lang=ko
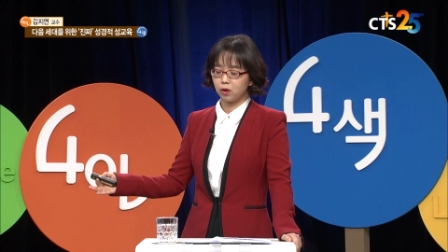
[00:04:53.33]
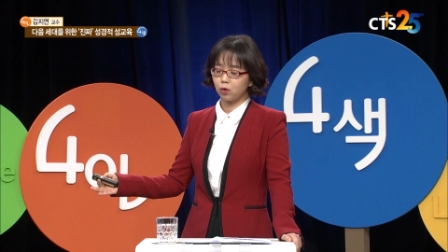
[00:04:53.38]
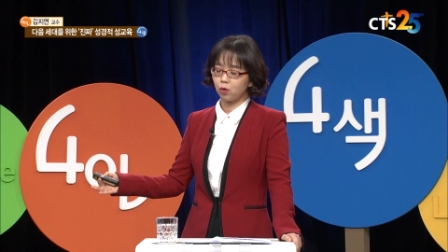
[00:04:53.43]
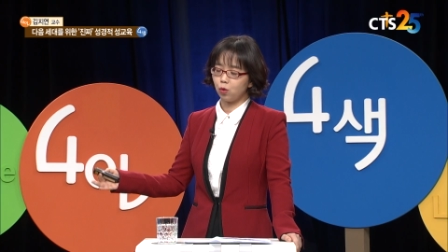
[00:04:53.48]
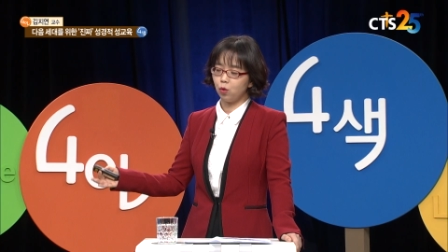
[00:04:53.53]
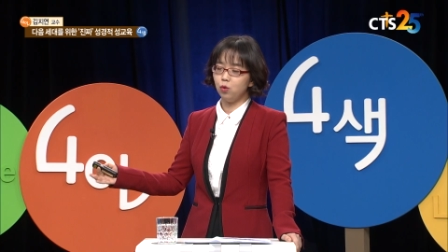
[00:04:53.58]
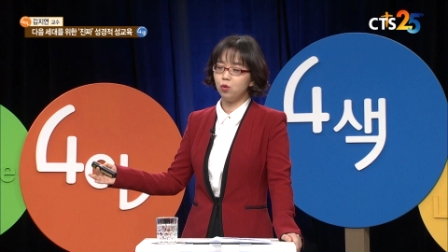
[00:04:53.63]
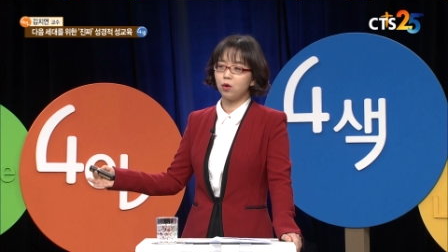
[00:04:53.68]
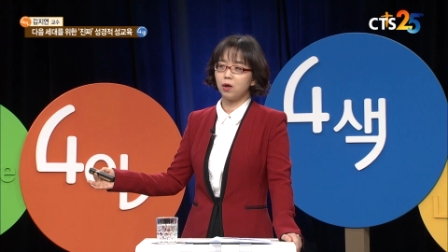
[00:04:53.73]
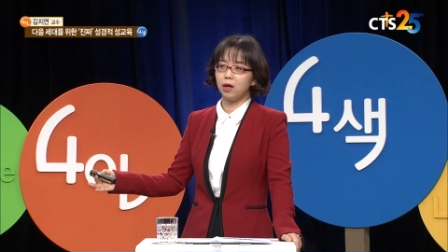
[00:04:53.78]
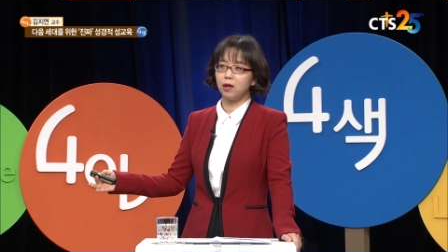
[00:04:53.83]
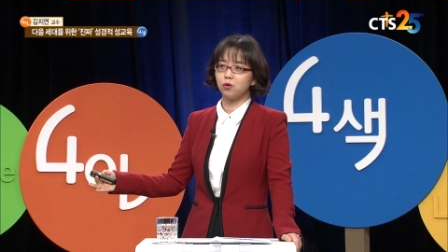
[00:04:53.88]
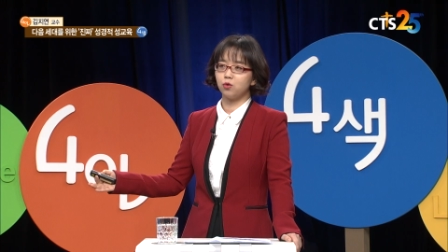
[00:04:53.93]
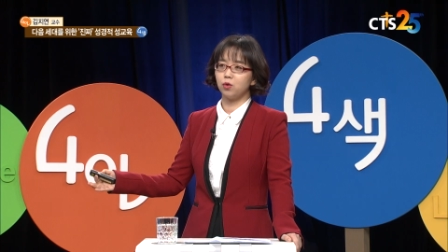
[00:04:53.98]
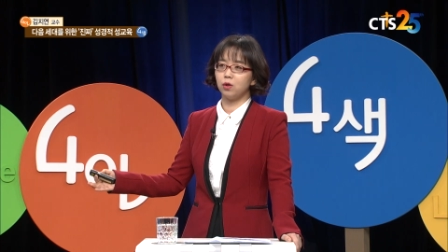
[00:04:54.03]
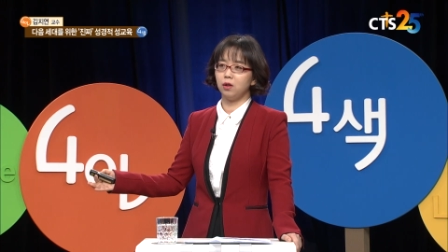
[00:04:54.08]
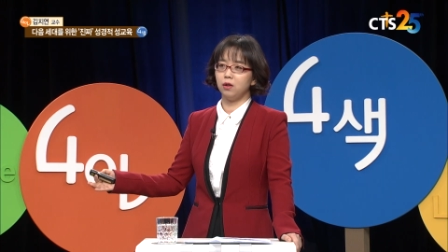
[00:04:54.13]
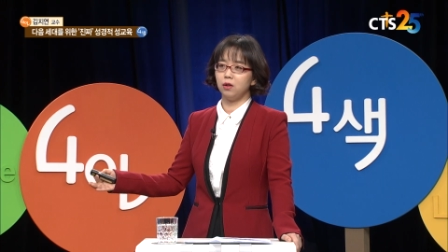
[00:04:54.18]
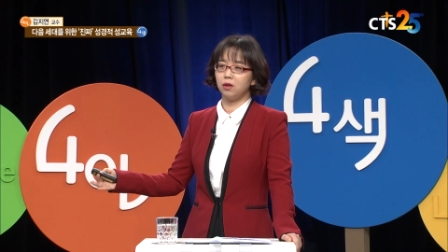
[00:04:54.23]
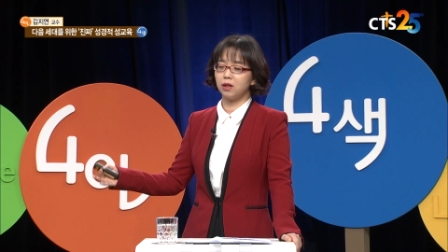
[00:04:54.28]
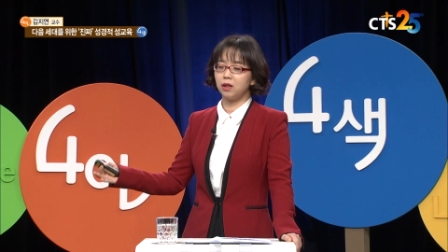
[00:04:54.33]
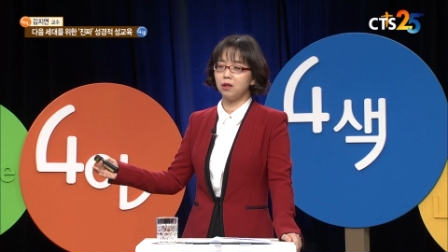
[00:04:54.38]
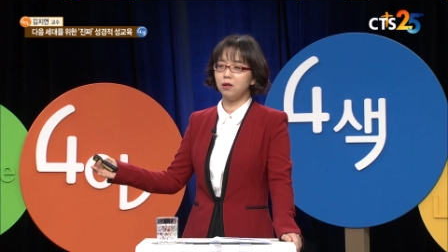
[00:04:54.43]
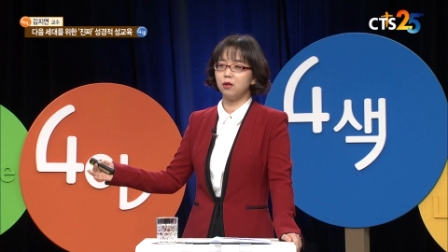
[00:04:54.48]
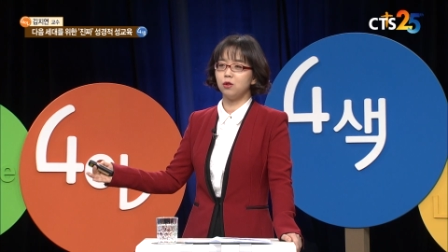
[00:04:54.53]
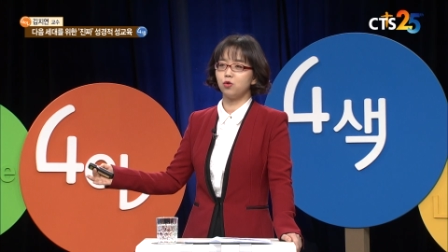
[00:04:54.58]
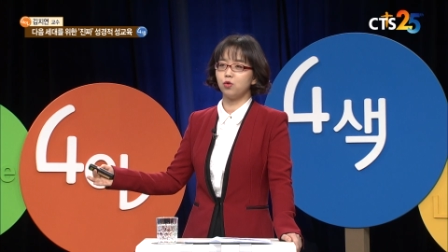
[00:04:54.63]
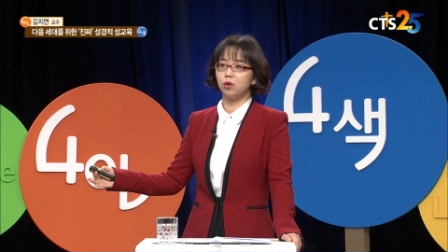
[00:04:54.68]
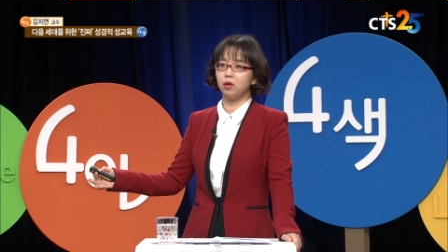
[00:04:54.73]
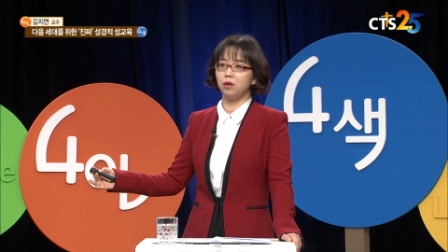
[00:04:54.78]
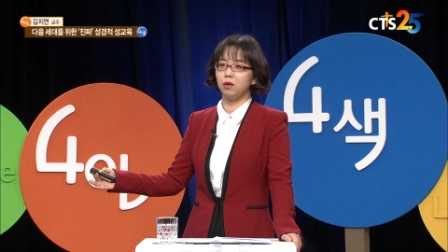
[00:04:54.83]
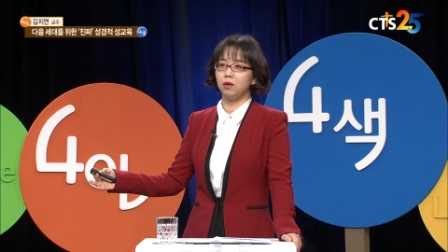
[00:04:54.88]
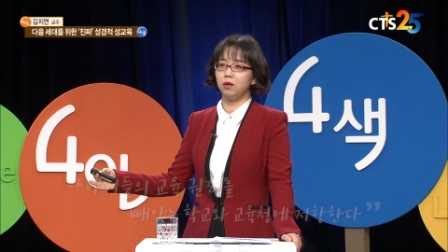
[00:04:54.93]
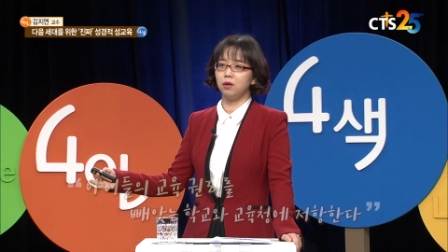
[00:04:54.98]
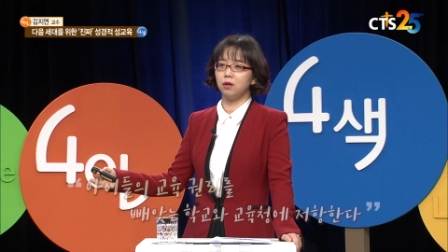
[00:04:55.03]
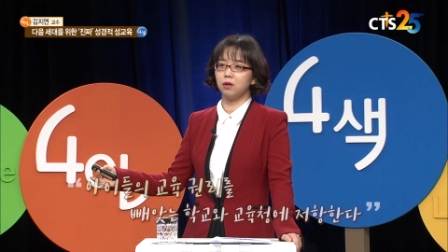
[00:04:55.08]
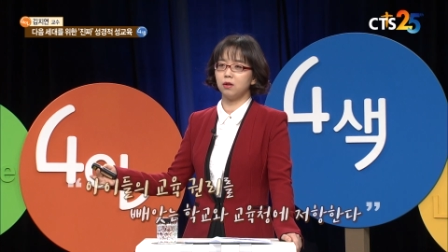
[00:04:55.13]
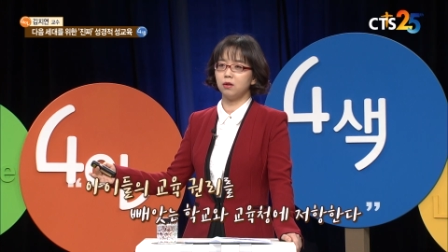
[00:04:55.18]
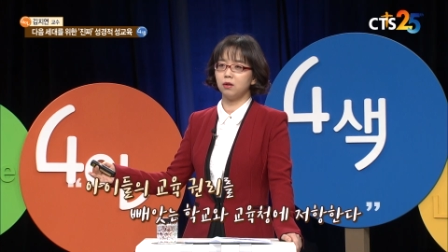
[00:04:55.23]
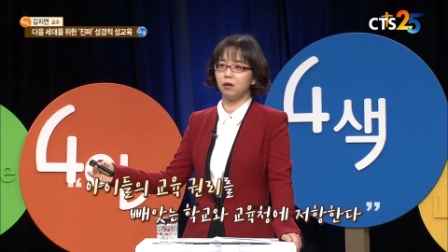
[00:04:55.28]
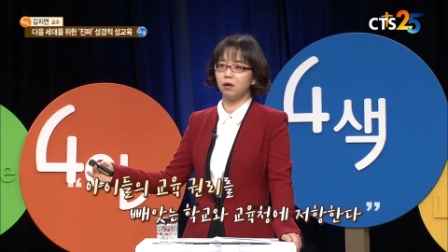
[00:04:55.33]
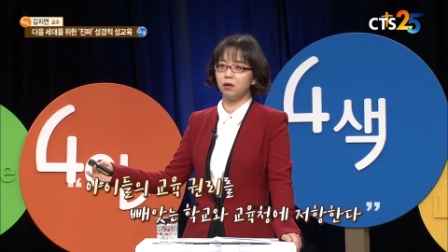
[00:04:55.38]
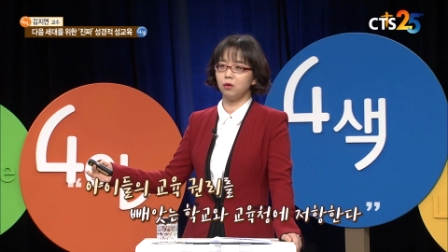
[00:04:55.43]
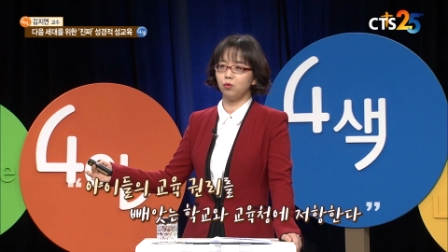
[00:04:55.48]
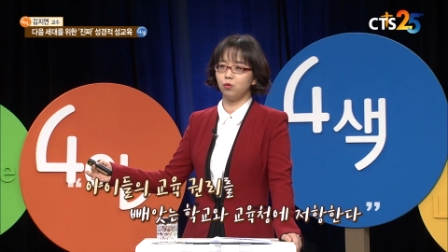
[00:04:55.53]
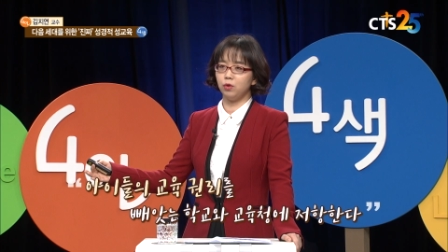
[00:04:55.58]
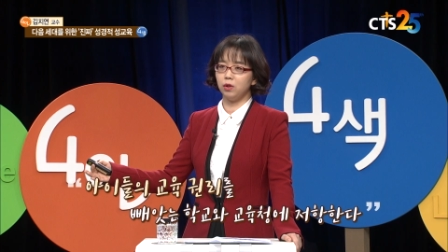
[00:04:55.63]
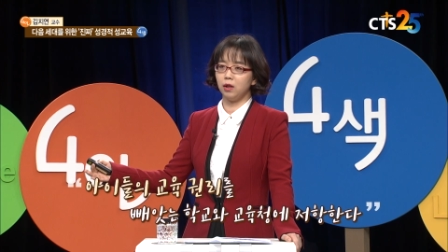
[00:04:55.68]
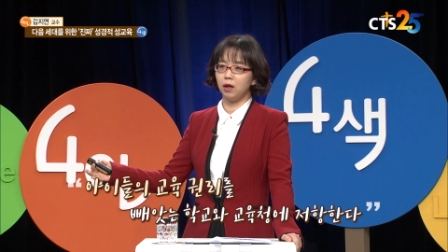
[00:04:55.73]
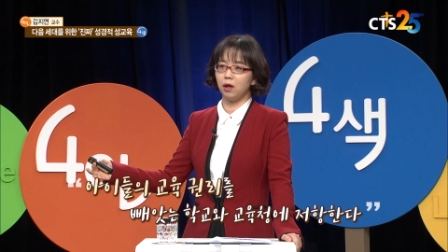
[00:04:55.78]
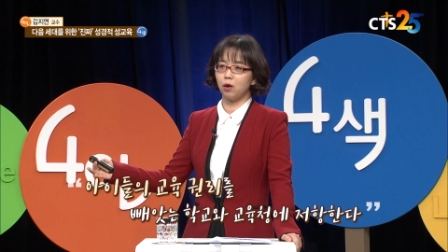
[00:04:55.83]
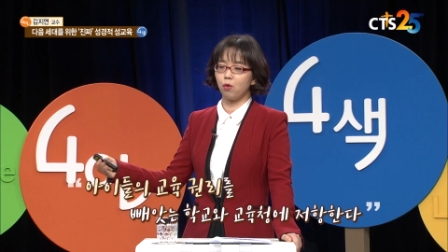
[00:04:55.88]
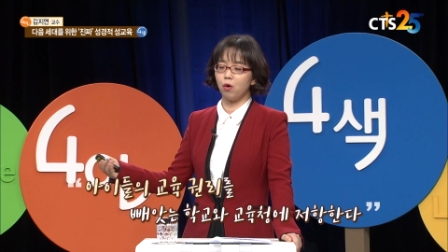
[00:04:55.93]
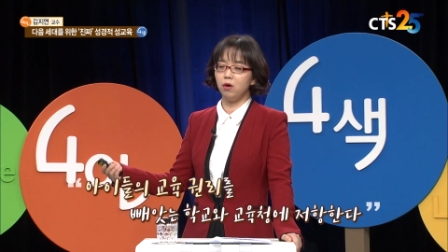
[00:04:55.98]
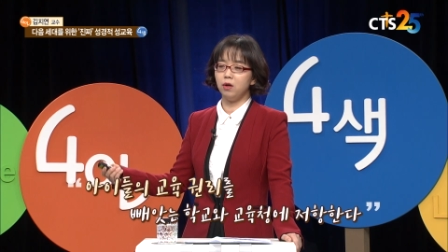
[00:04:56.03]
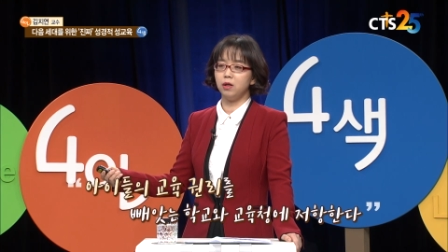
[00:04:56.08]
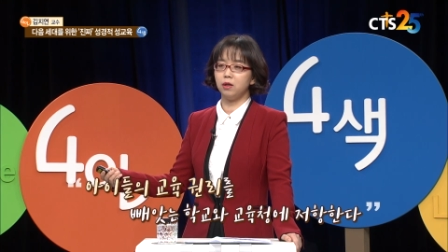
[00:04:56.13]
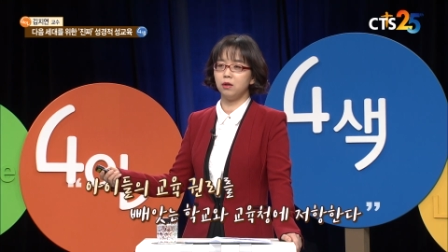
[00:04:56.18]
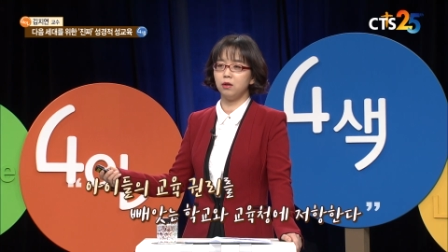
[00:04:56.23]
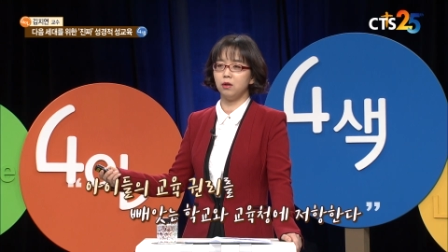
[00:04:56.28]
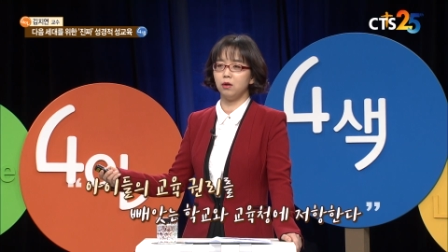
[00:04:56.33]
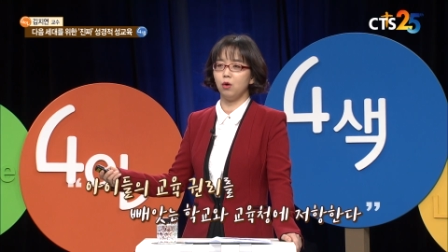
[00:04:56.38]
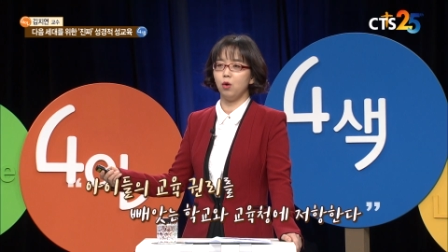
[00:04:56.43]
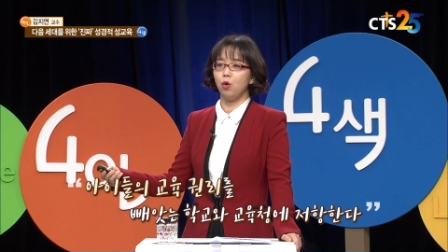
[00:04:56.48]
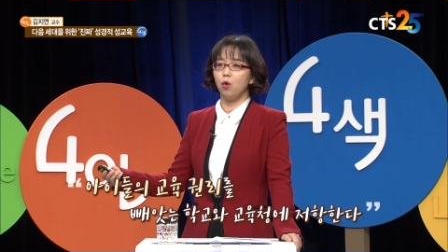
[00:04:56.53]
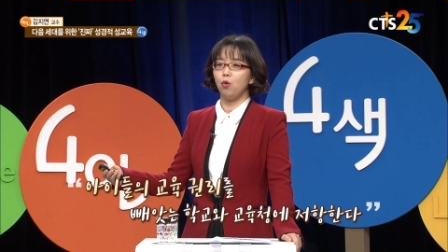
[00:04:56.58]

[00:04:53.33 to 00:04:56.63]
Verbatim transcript: 교육할 수 있는, 기를 수 있는 그런 우리의 권리를